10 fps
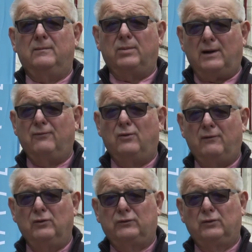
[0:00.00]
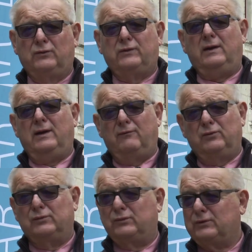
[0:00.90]
Bravo à vous toutes et à vous
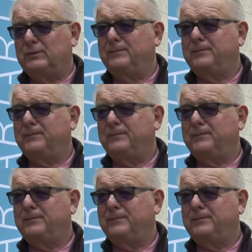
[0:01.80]
tous.